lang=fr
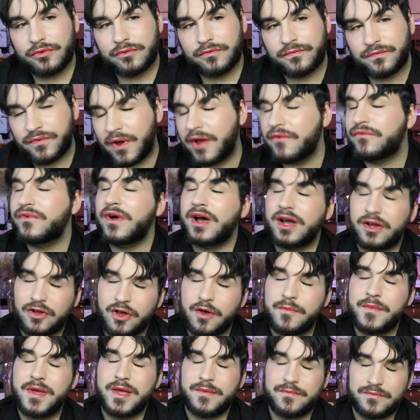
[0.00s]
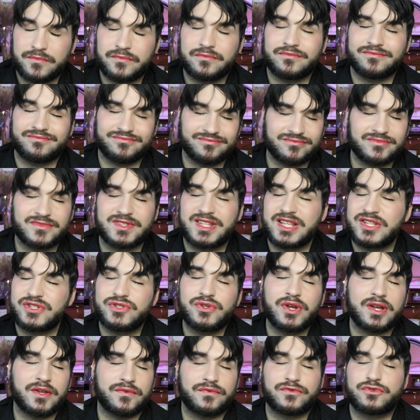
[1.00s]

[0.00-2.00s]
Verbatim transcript: faut avoir quand même des oreilles.